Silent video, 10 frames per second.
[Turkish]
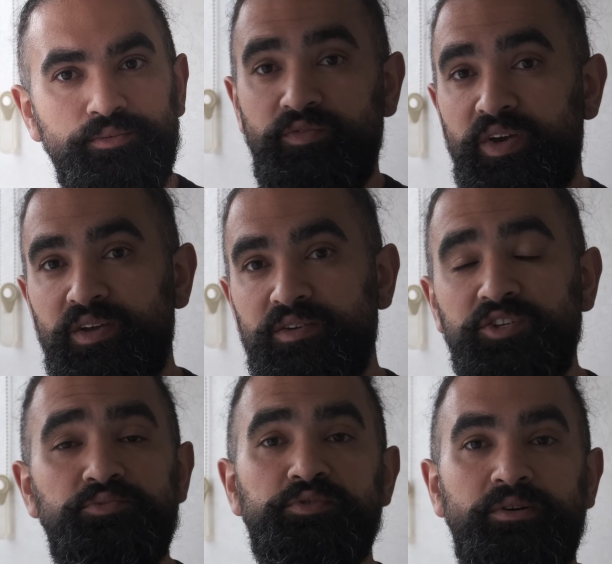Ve
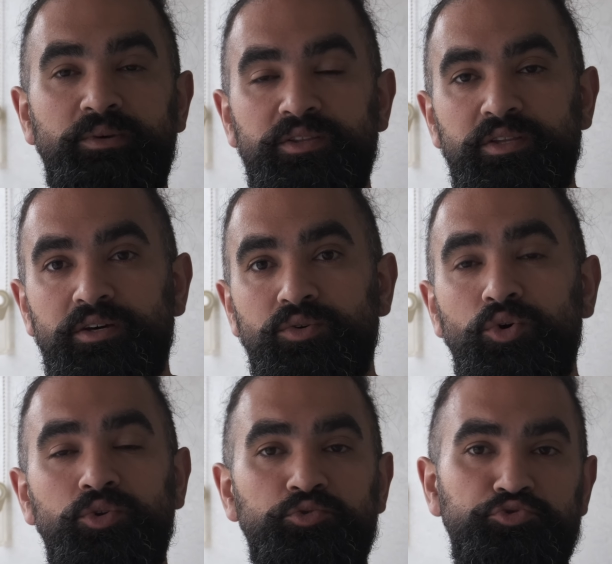hiçbir zaman da
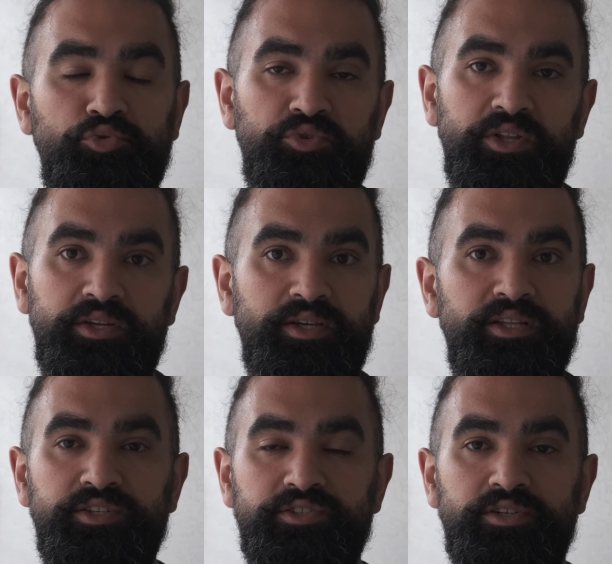öyle uç noktalara
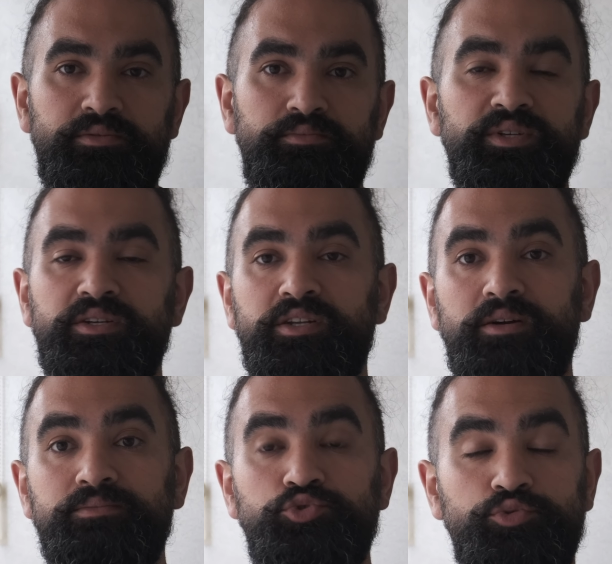gelince bir
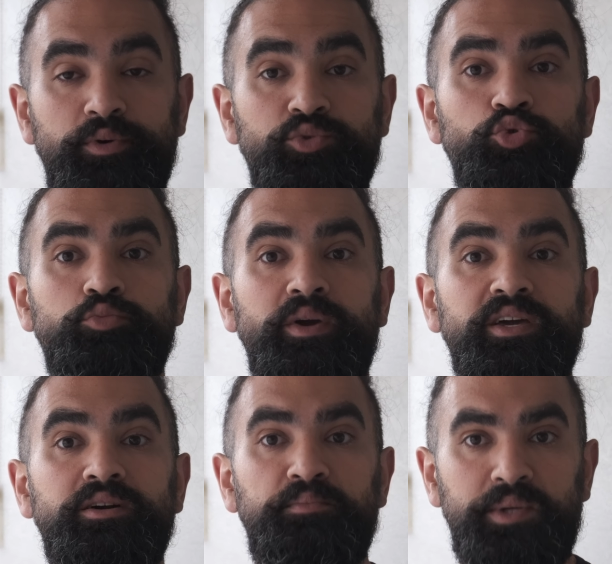gram şüphe
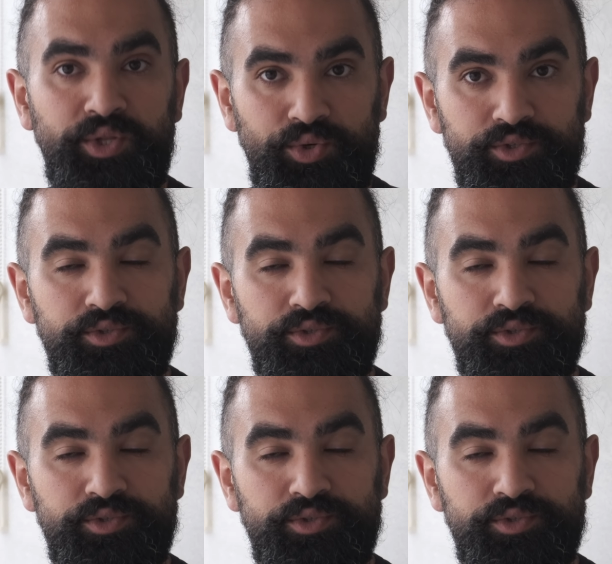duymayabiliyor.